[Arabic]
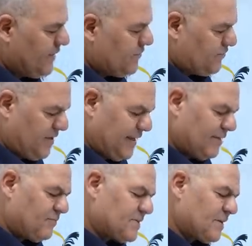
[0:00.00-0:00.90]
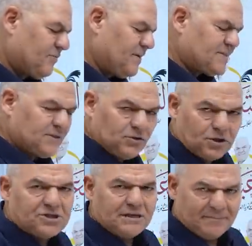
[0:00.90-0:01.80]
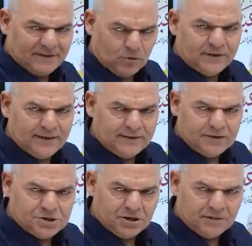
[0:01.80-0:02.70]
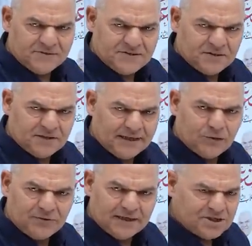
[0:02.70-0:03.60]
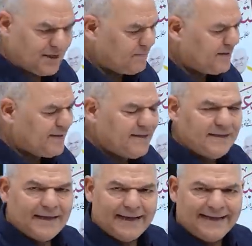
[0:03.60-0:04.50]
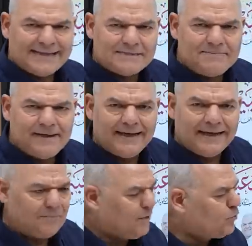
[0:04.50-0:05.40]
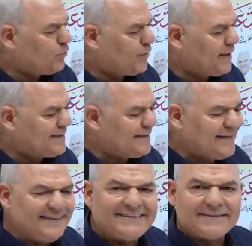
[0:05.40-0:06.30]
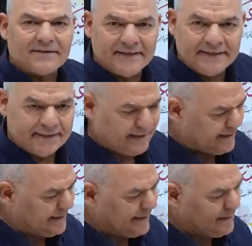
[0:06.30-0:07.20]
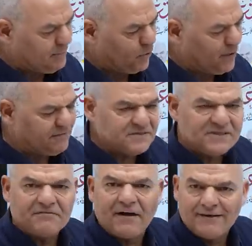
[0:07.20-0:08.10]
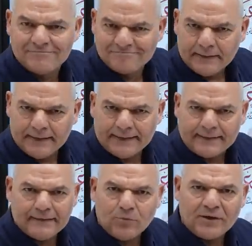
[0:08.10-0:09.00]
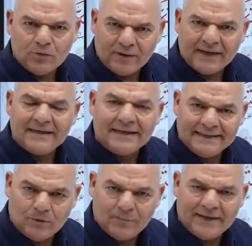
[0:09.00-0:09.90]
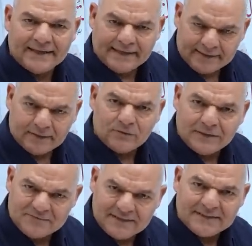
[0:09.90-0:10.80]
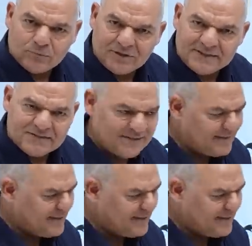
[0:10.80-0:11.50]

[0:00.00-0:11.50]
في في صفحه 16 لما تاخدها ان شاء الله من السنتر او شحن حاجه اسمها الموضوعات الاثرائيه انا كاتب موضوعات في صفحه لان كده ممكن يوجه لي اللوم انا كرضا قدام سياده المدرس